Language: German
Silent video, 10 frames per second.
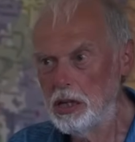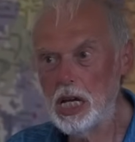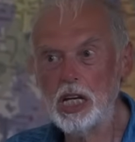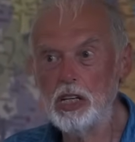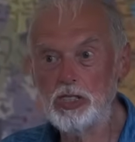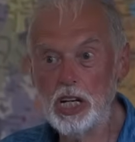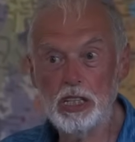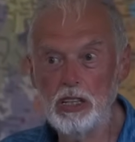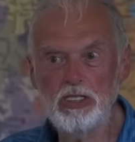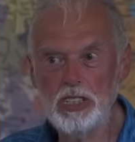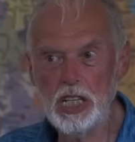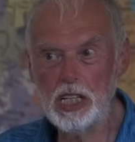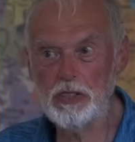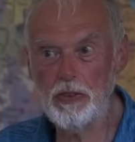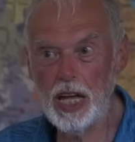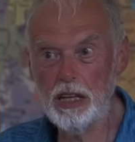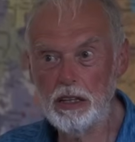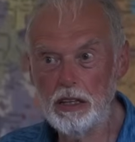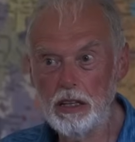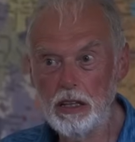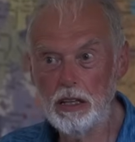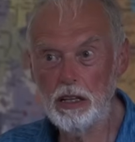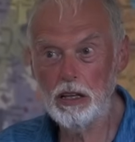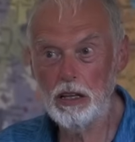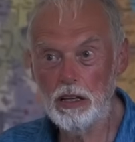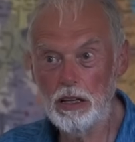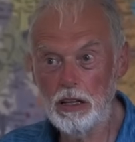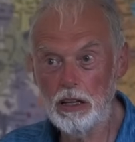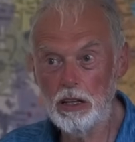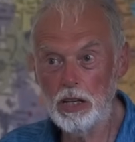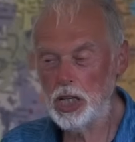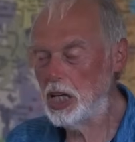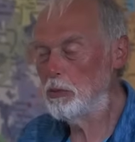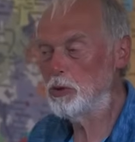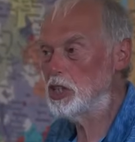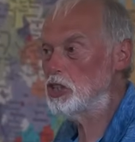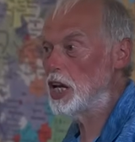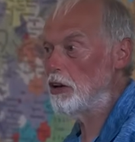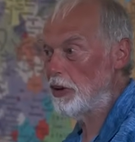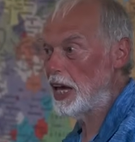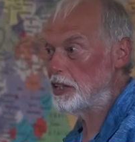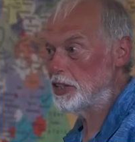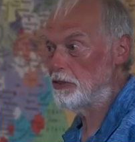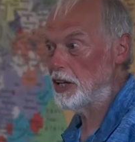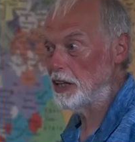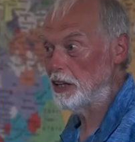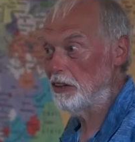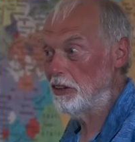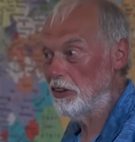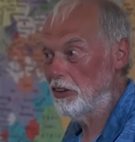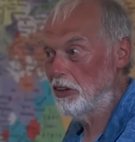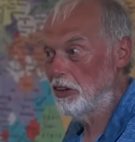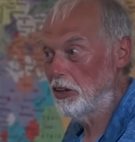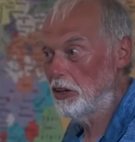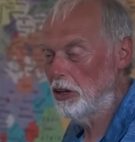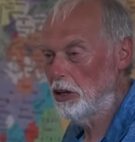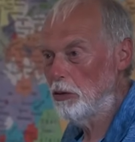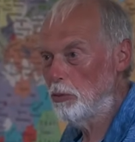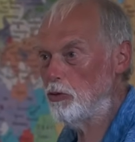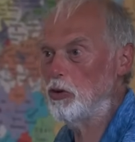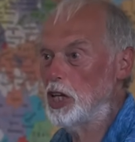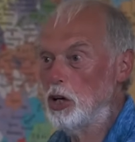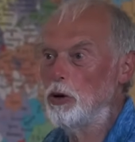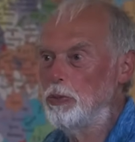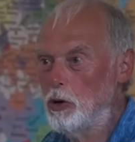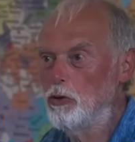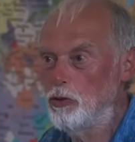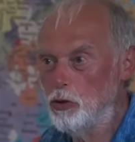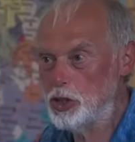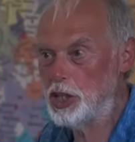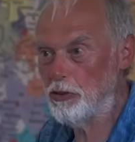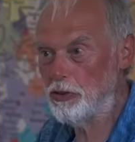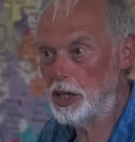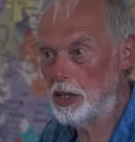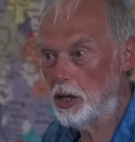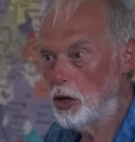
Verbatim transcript: der hat gesagt, das ist nichts wert. Ja, daher muss der schnell verheizt werden, bevor der noch mehr Unfug stiftet.